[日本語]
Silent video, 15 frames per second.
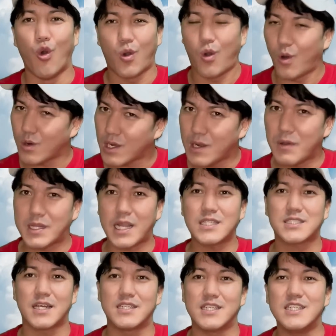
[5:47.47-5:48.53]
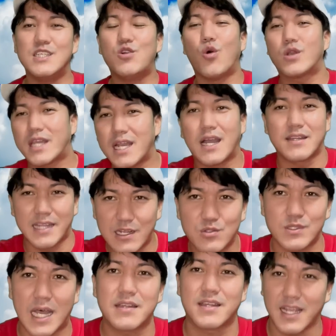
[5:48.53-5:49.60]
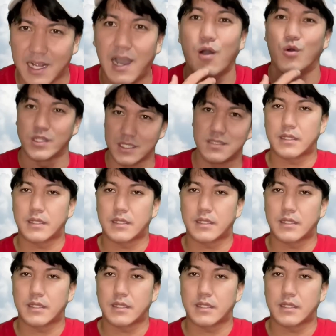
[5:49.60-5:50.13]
これは確かに色気が出るなって香り。